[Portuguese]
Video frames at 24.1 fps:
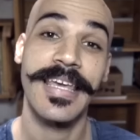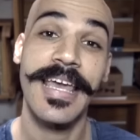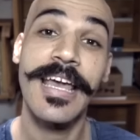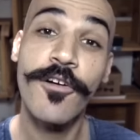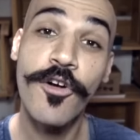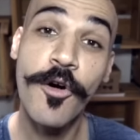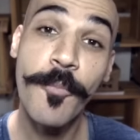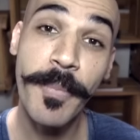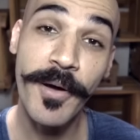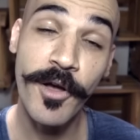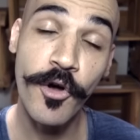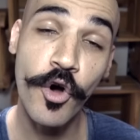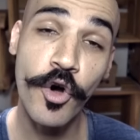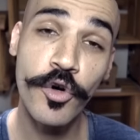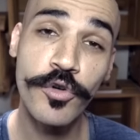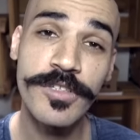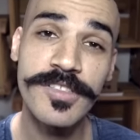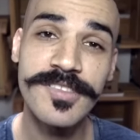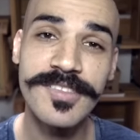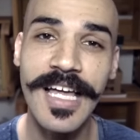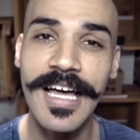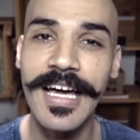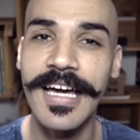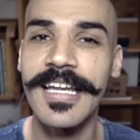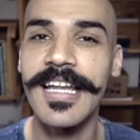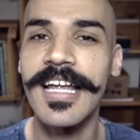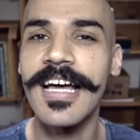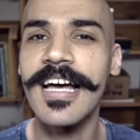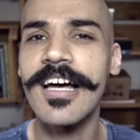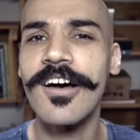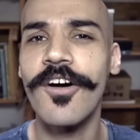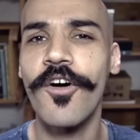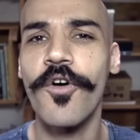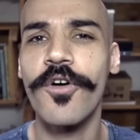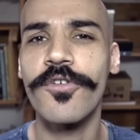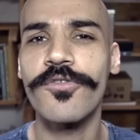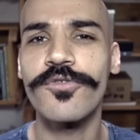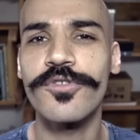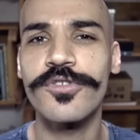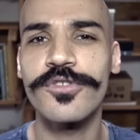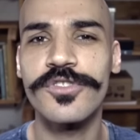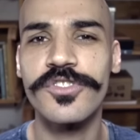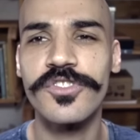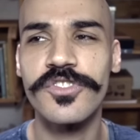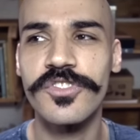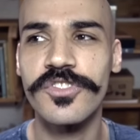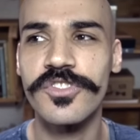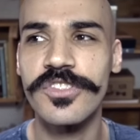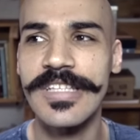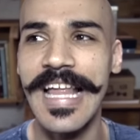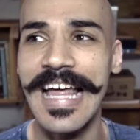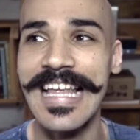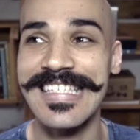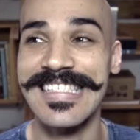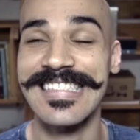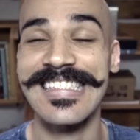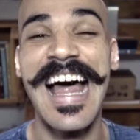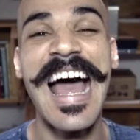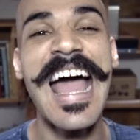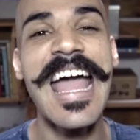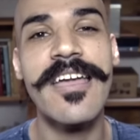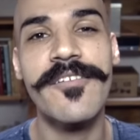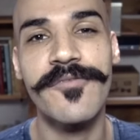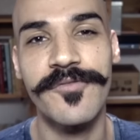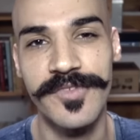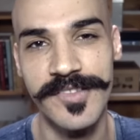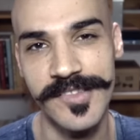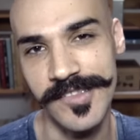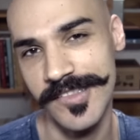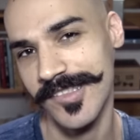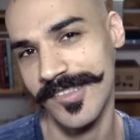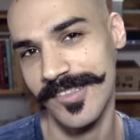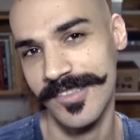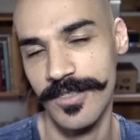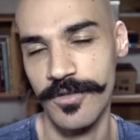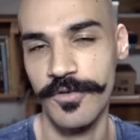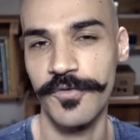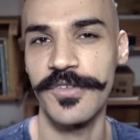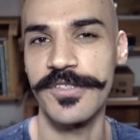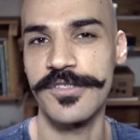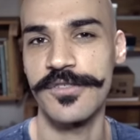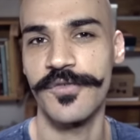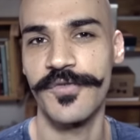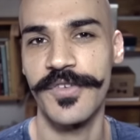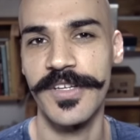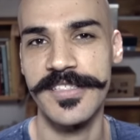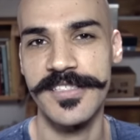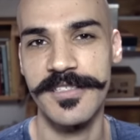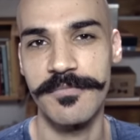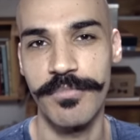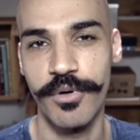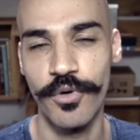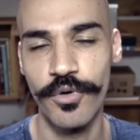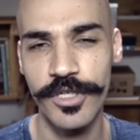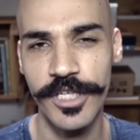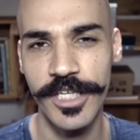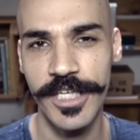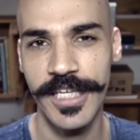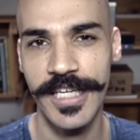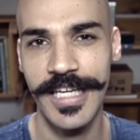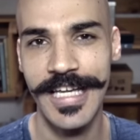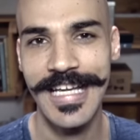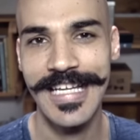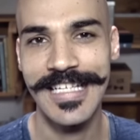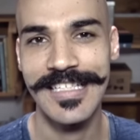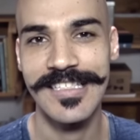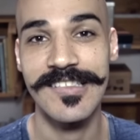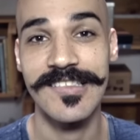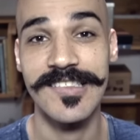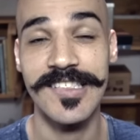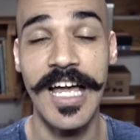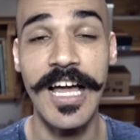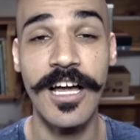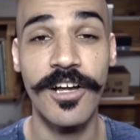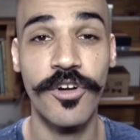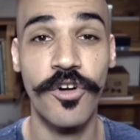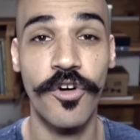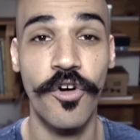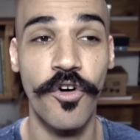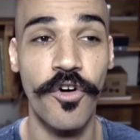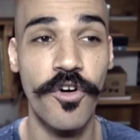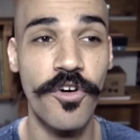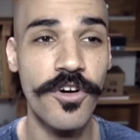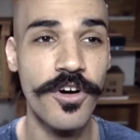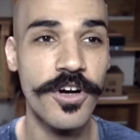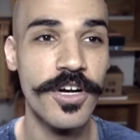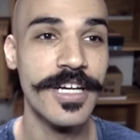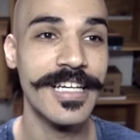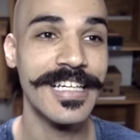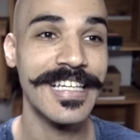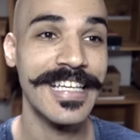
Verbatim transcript: Quem acompanhou no Instagram ou nos, nas lives que eu fiz no Facebook sacou